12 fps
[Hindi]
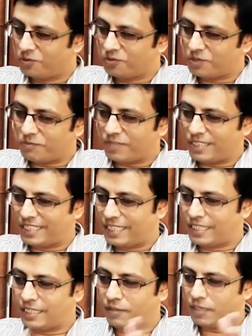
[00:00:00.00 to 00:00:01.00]
दूसरी बात यह
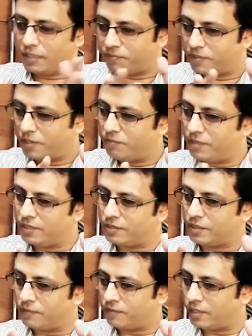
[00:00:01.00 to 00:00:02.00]
है कि ये फिल्मी
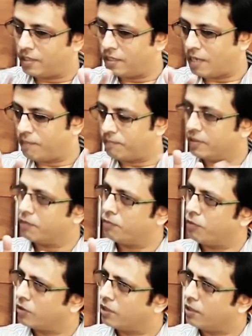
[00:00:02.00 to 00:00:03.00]
सफ़र है अपन के
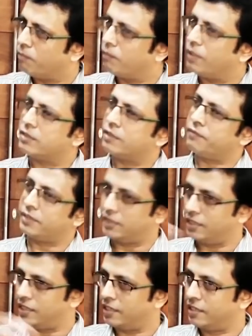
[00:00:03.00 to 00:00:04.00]
बहुत लंबा सफ़र
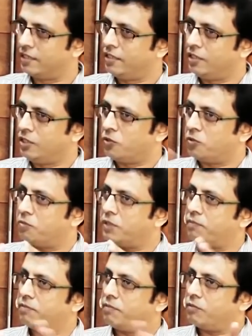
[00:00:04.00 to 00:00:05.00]
चले हैं
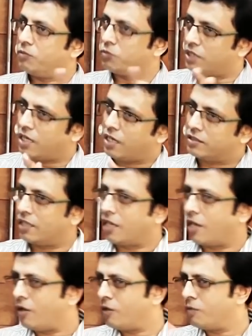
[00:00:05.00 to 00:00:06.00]
उनमें उतार
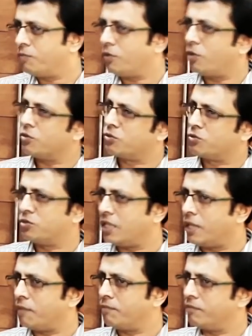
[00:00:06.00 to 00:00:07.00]
चढ़ाव बहुत
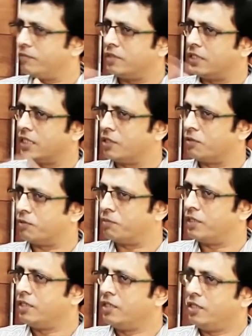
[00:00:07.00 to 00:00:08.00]
कुछ आप देखे
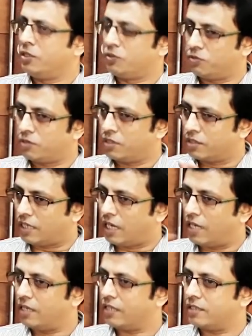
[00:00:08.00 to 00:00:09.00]
हुए तो
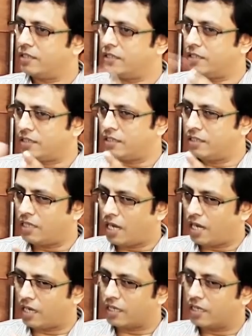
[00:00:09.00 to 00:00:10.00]
क्या लगत है कि
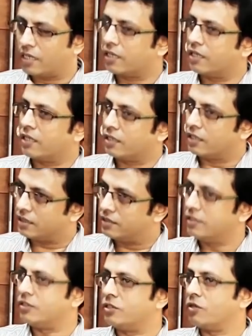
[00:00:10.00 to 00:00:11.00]
आगे का
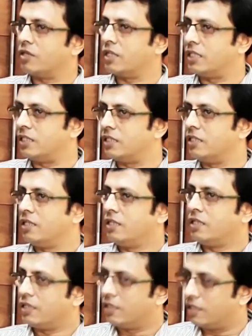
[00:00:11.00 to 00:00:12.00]
कैसे दौर रही
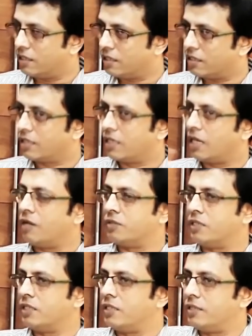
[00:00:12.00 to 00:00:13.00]
का
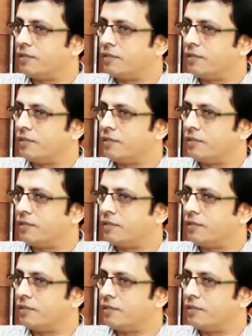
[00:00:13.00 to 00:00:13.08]
हुई